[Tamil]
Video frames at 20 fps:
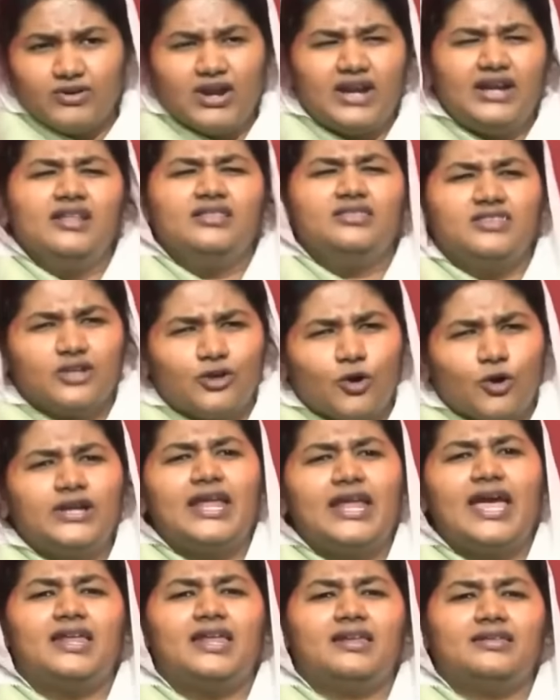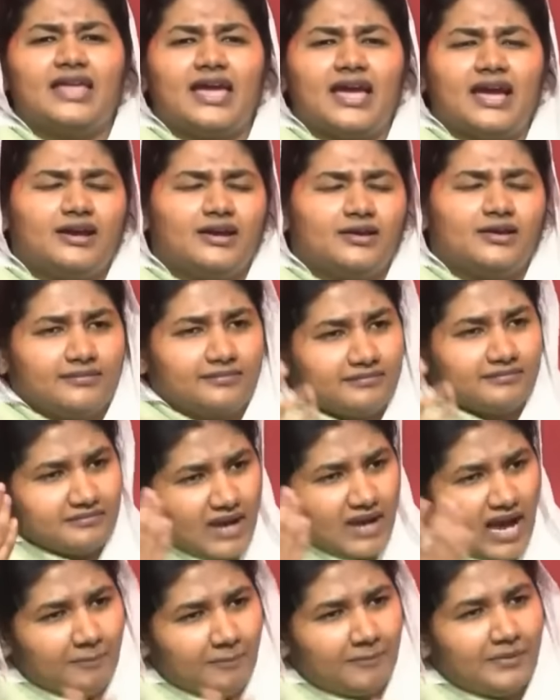எடுத்துக்கொண்டே இருந்தேன்
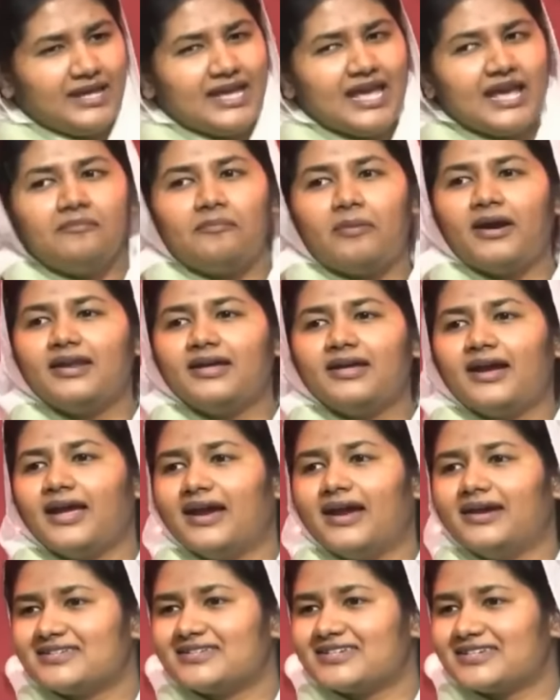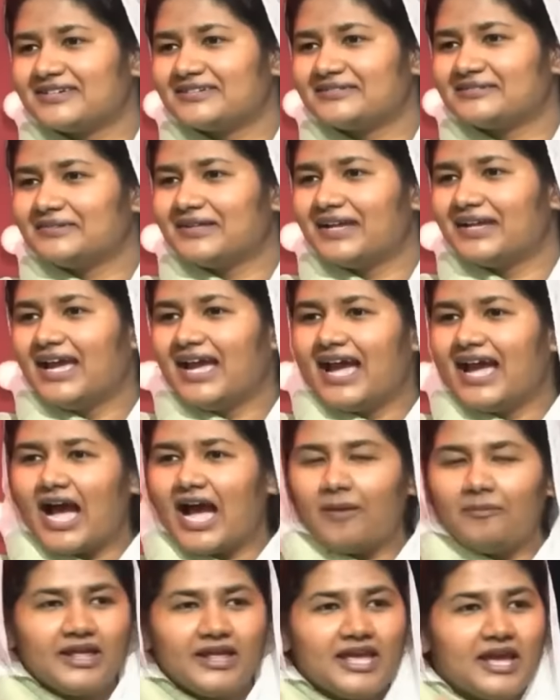அப்படியே படுக்கை ஆயிடுச்சு
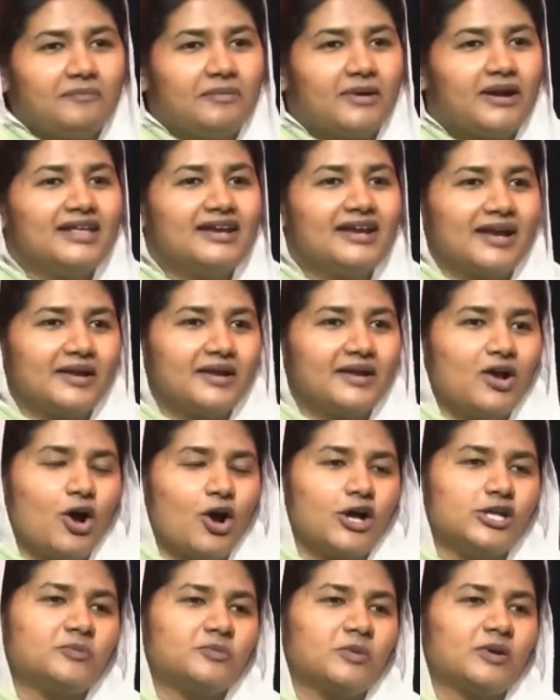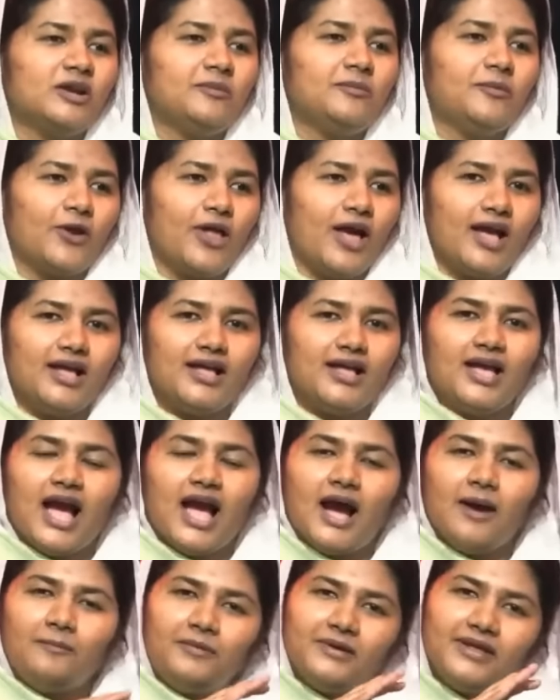அப்படியே படுக்கை ஹாஸ்பிட்டல் போனால்
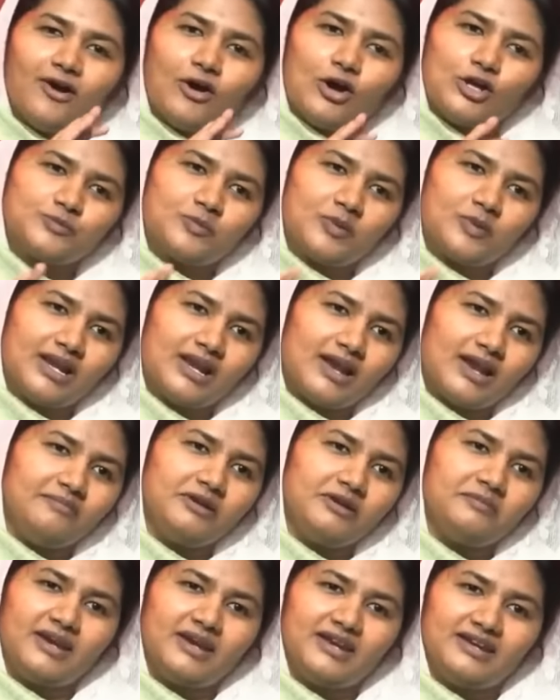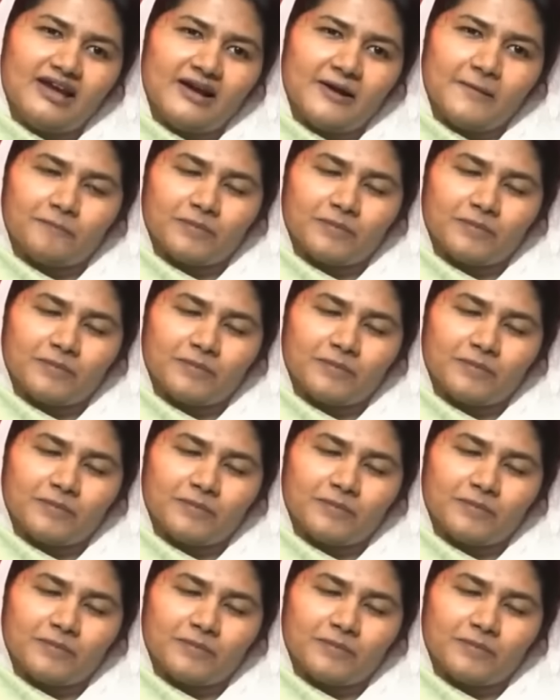அப்படியே ஹாஸ்பிட்டலில் அட்மிட் பண்ணிட்டாங்க